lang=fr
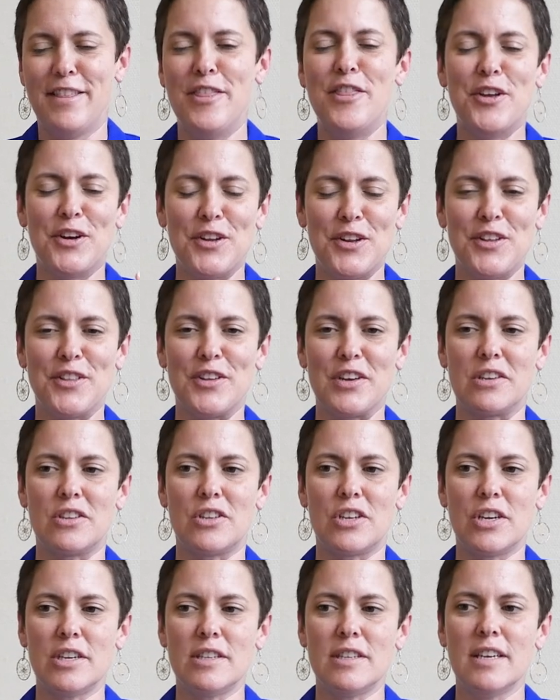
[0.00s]
non
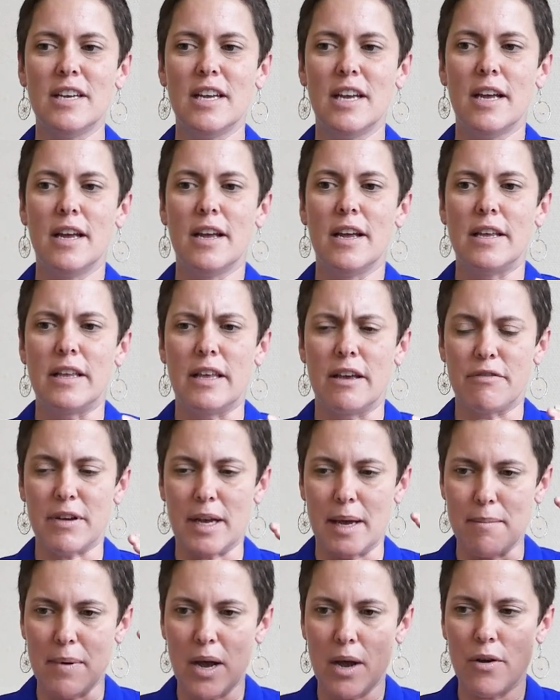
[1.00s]
autochtone, il y a
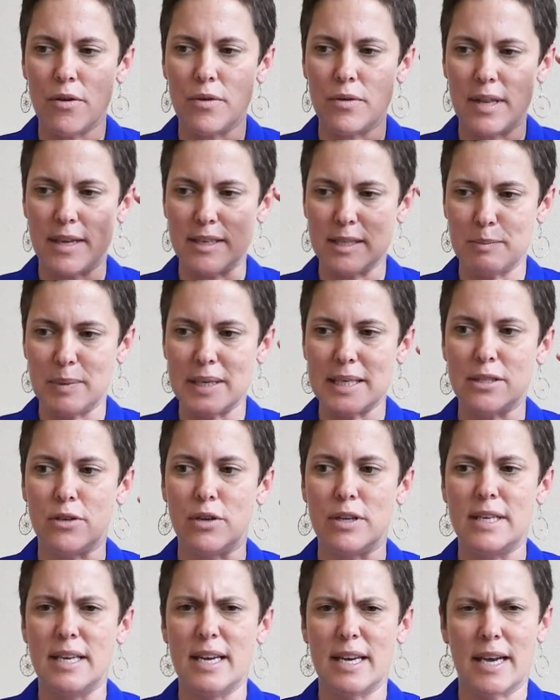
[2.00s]
vraiment une espèce de
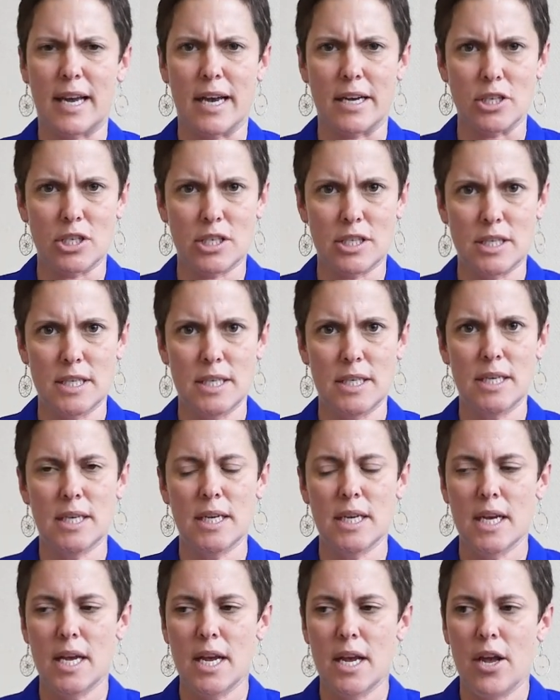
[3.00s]
hiérarchie
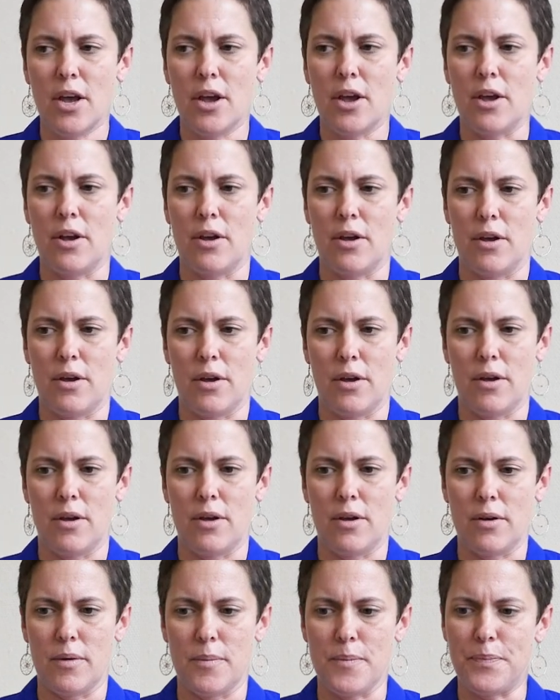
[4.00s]

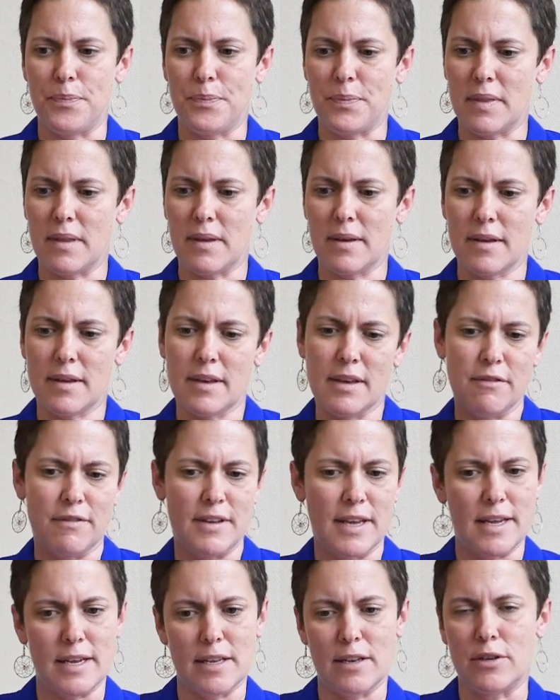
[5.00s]
euh, qui
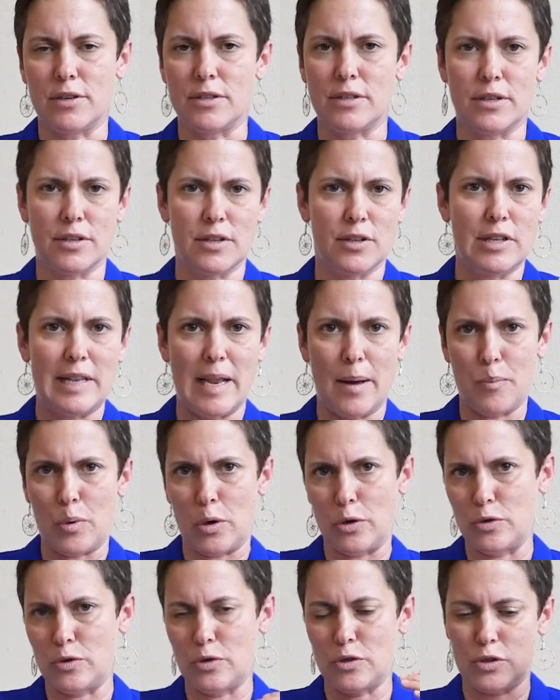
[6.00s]
vient de, la
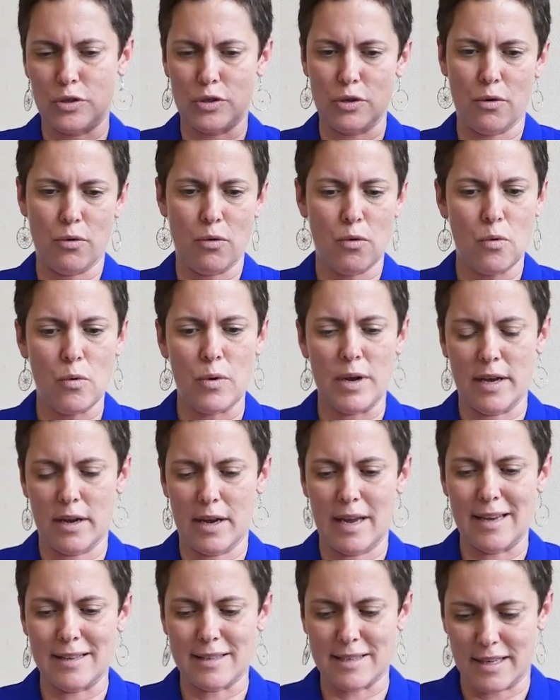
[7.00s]
production
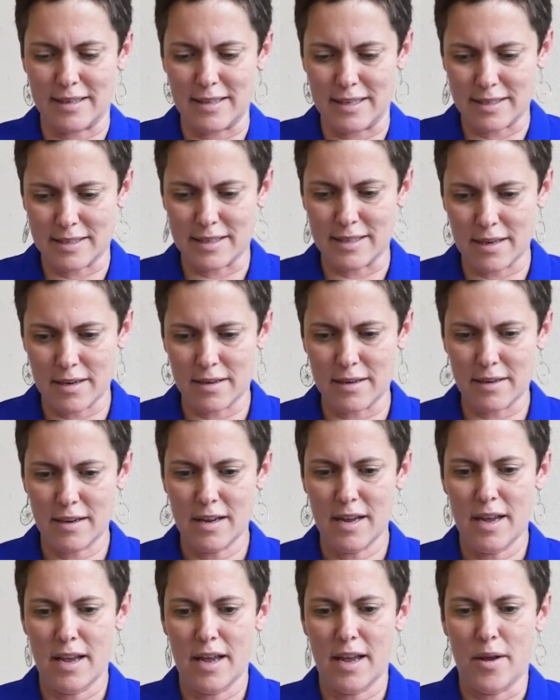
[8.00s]
et, ça descend.
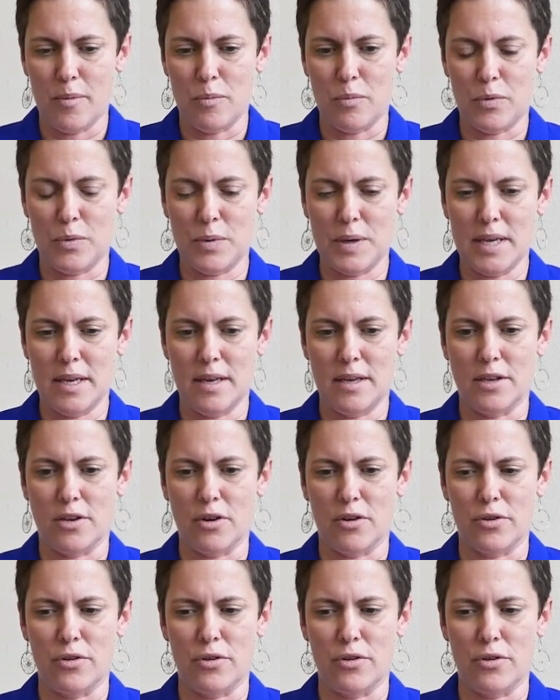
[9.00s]
Puis il